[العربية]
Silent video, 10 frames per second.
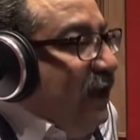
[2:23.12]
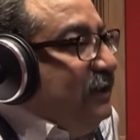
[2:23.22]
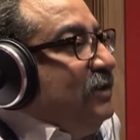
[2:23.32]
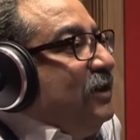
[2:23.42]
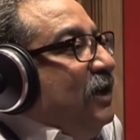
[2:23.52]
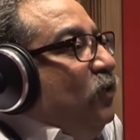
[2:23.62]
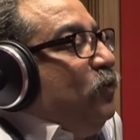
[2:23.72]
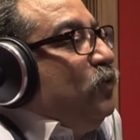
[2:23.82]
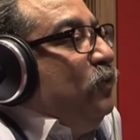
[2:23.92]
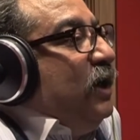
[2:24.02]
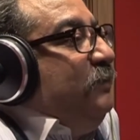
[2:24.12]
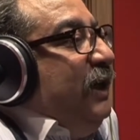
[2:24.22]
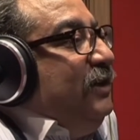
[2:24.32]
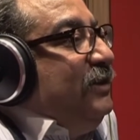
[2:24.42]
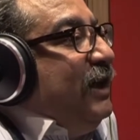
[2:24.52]
اساسا كان عمره
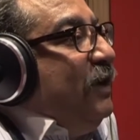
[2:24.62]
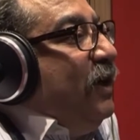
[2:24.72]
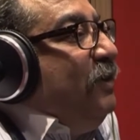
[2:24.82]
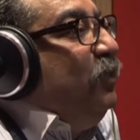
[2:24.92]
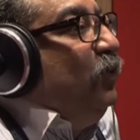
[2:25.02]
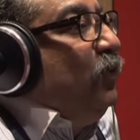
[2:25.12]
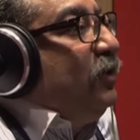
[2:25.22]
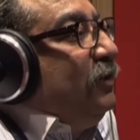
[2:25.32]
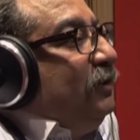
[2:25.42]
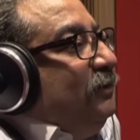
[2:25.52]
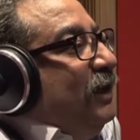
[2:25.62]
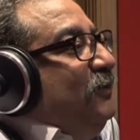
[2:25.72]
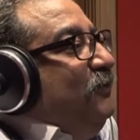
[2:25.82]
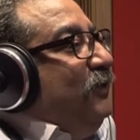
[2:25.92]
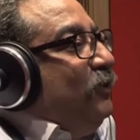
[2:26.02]
40 سنه وقايم بدور
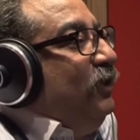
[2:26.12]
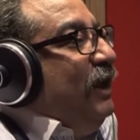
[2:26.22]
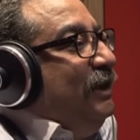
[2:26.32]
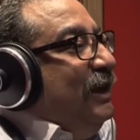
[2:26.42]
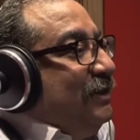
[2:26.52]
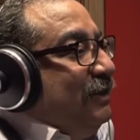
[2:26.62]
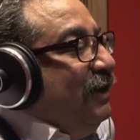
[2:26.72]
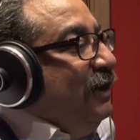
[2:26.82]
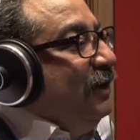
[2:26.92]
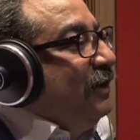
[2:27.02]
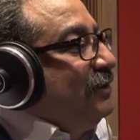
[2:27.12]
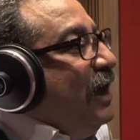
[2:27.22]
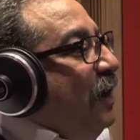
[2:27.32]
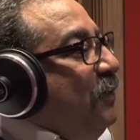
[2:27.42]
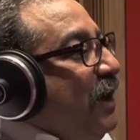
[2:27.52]
طالب في كليه الهندسه
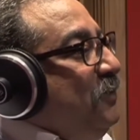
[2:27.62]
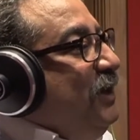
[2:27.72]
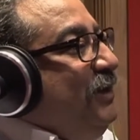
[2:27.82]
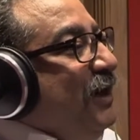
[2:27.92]
صعب قوي